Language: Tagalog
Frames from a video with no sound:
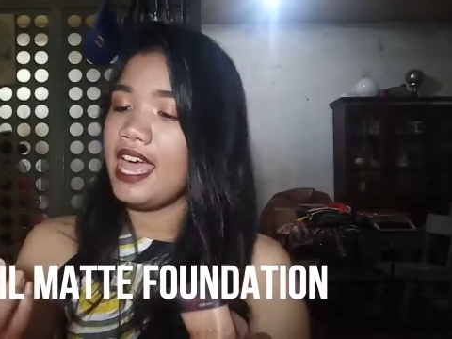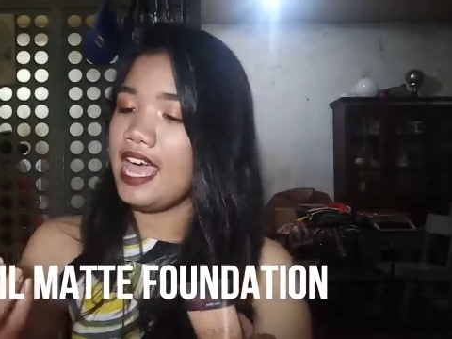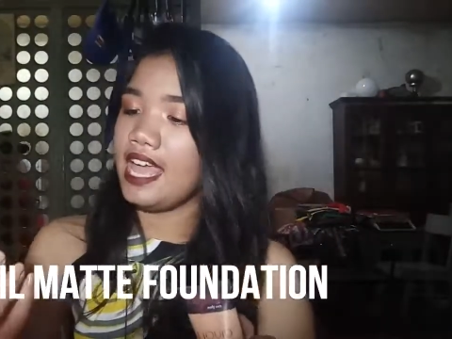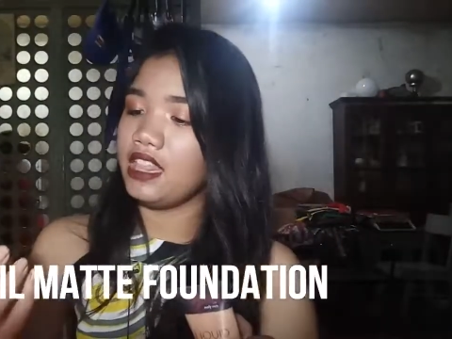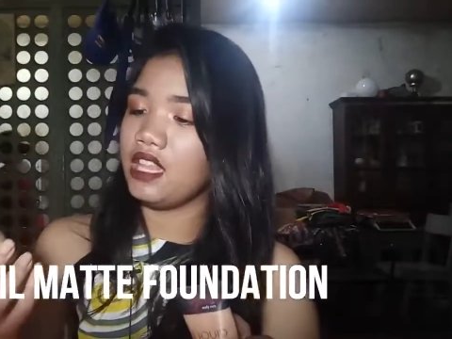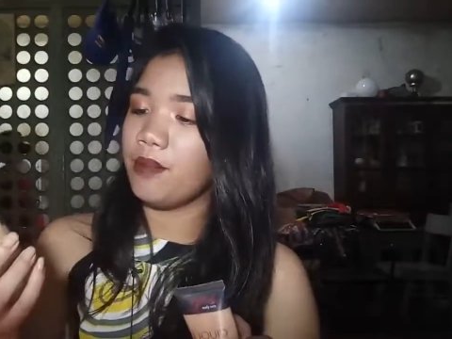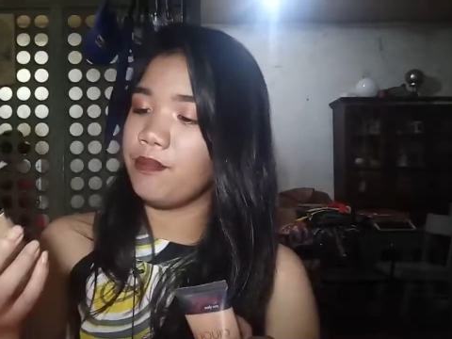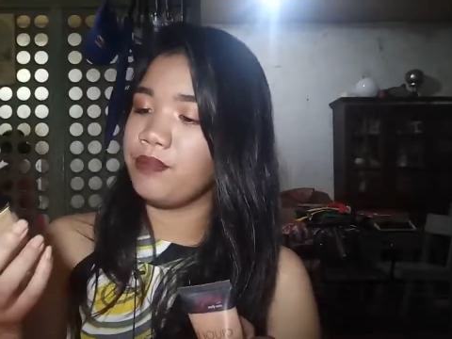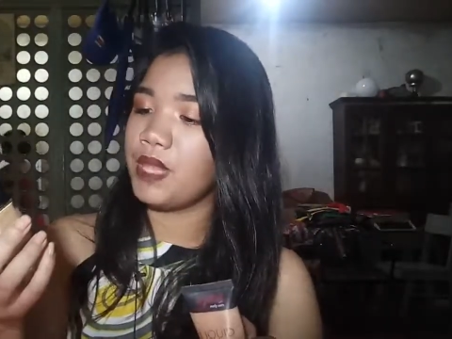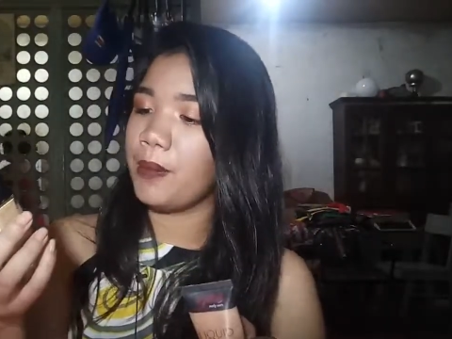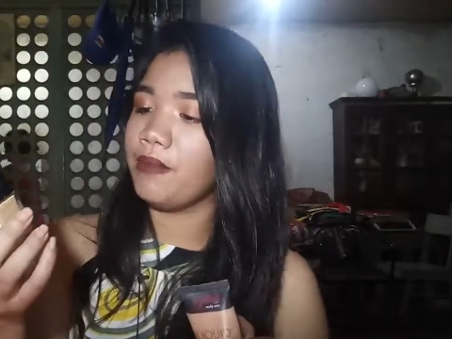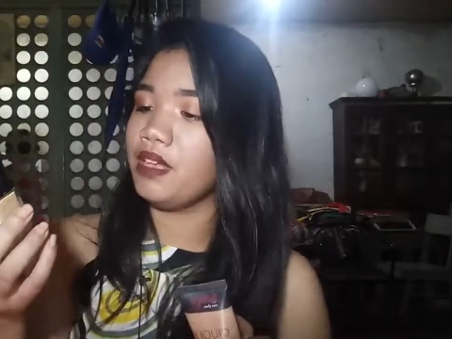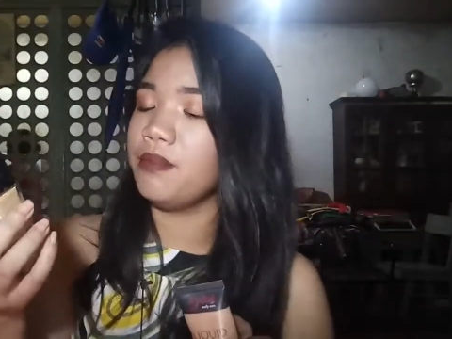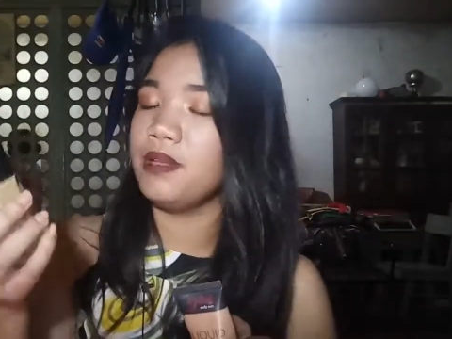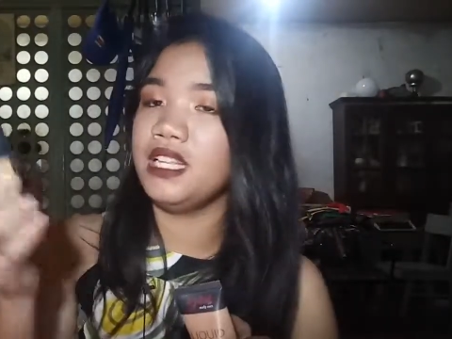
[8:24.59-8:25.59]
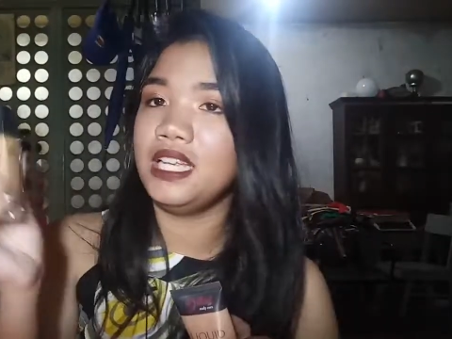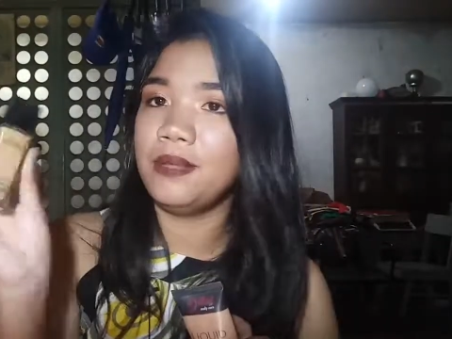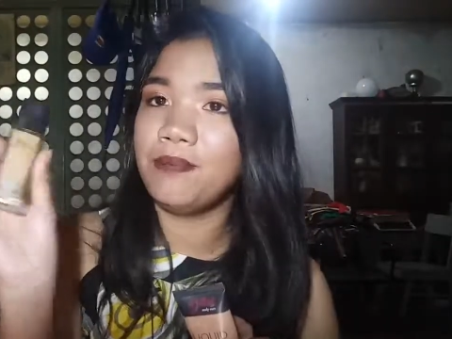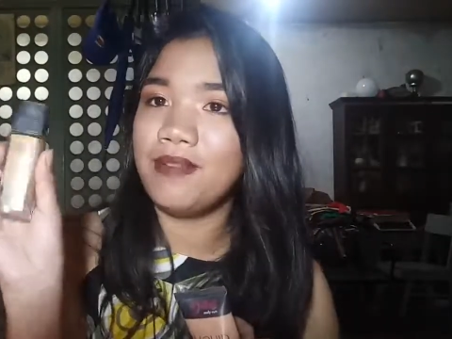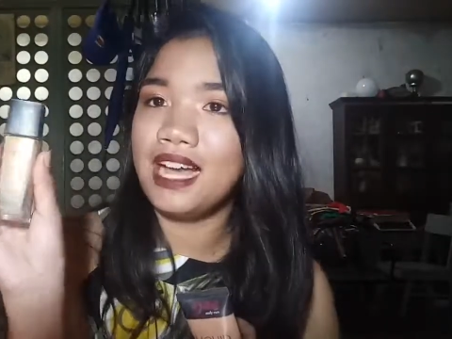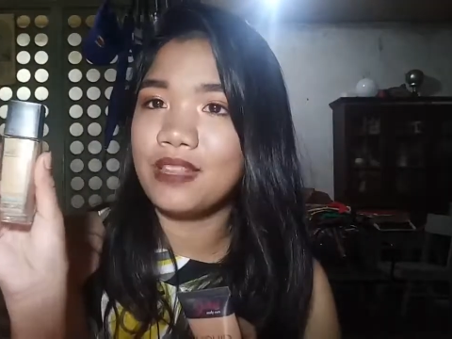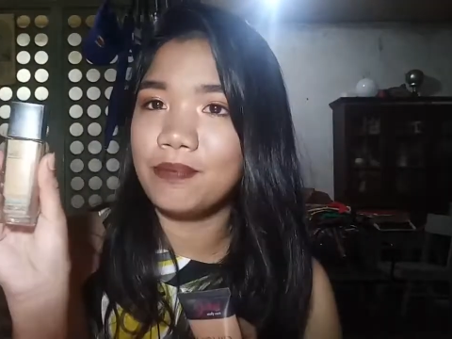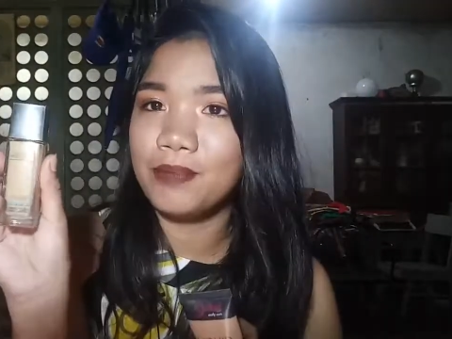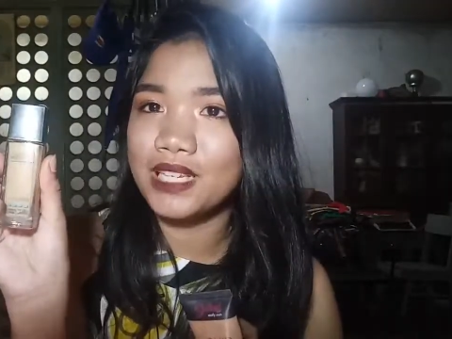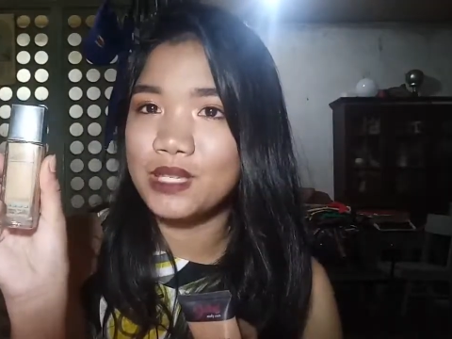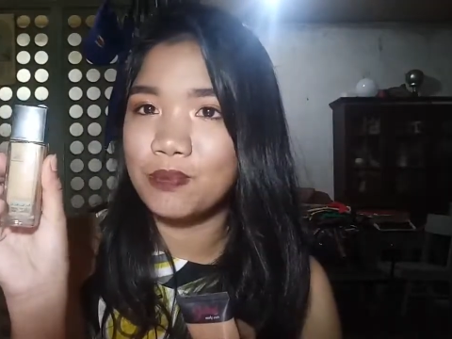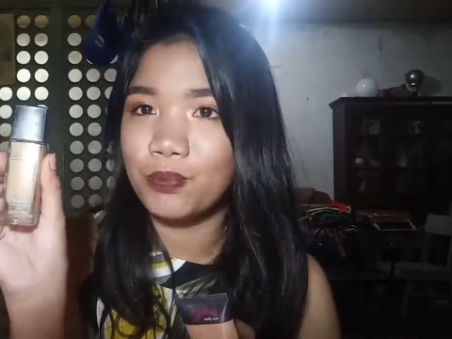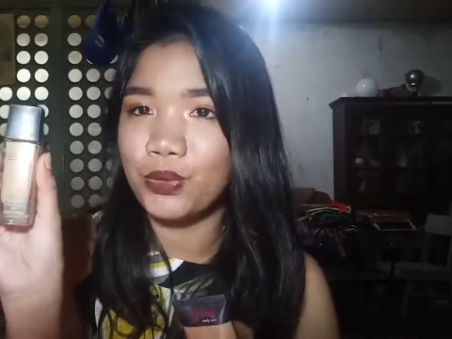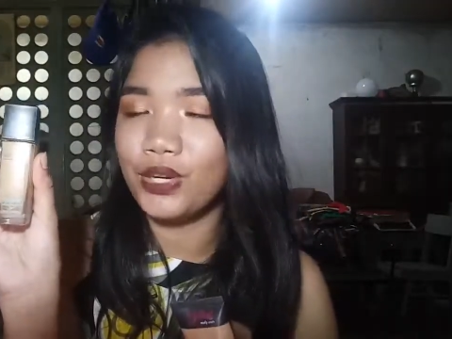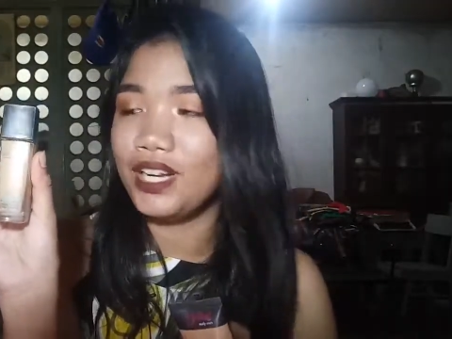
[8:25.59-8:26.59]
and um, the Maybelline Matte Plus
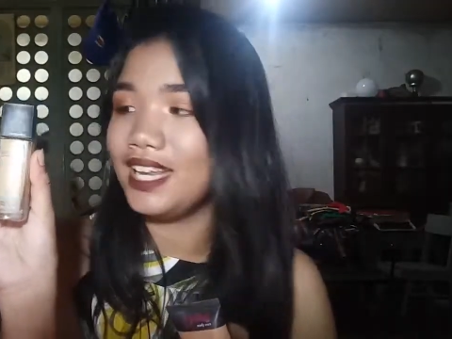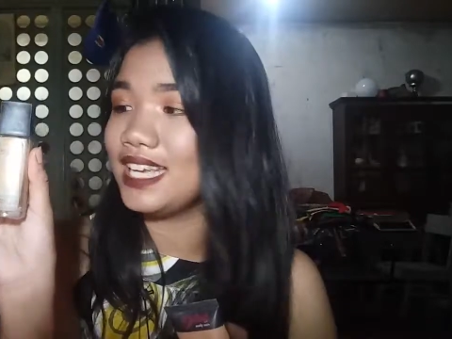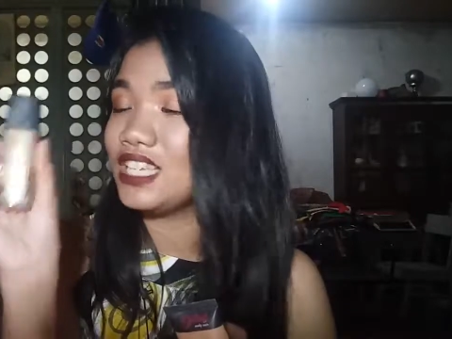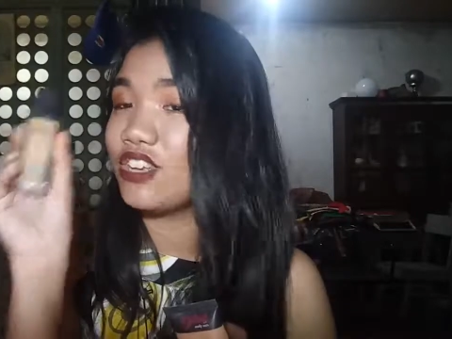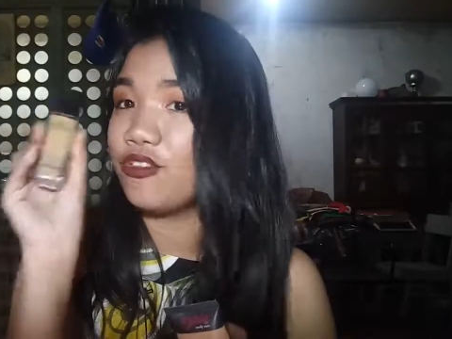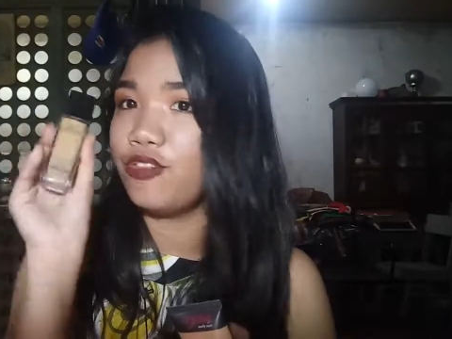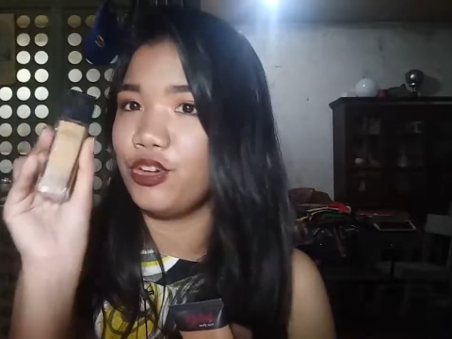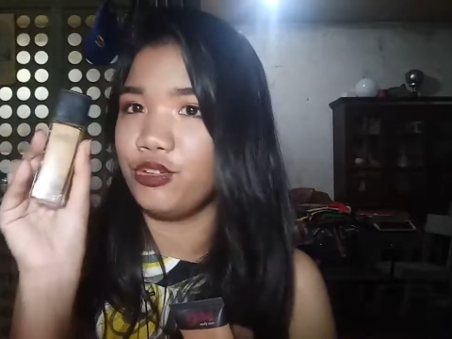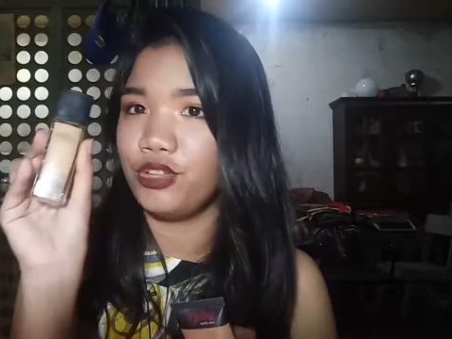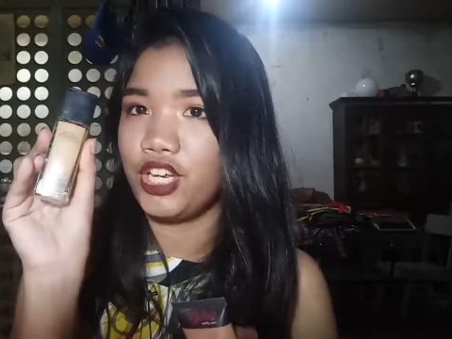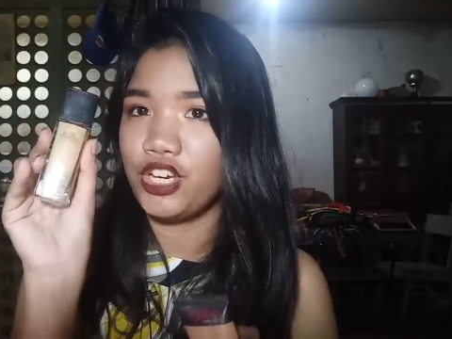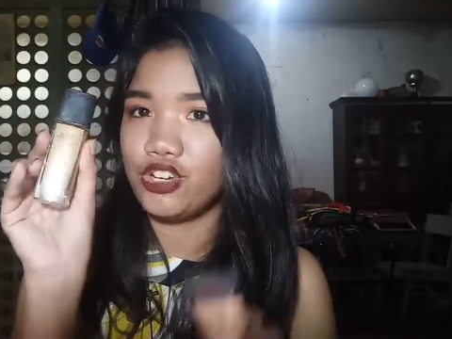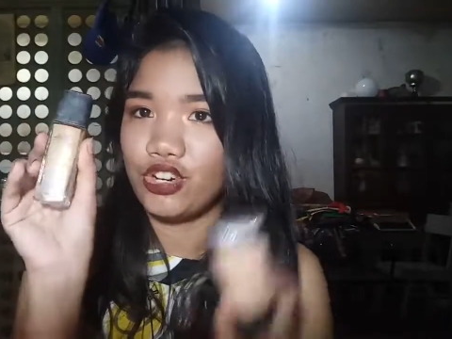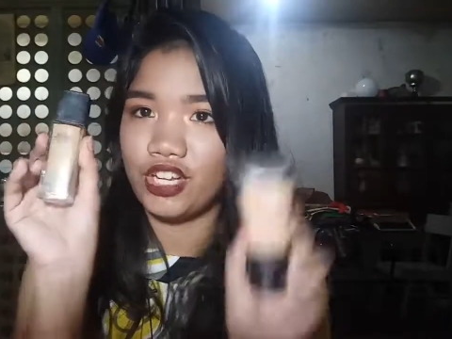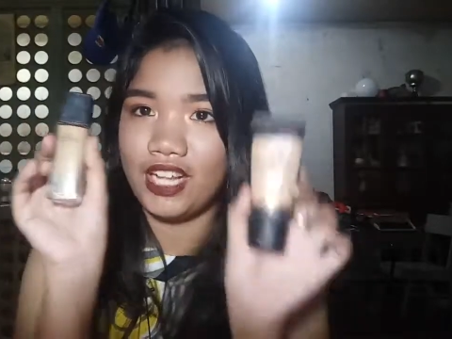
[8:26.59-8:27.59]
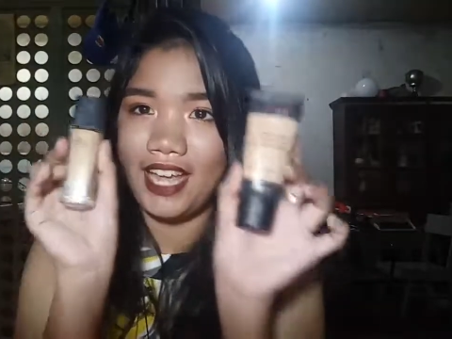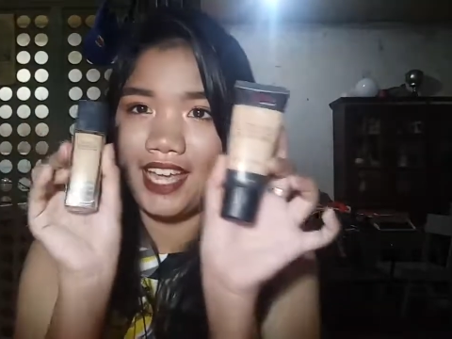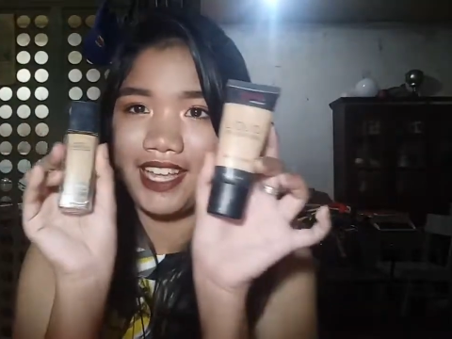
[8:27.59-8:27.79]
Poreless Foundation.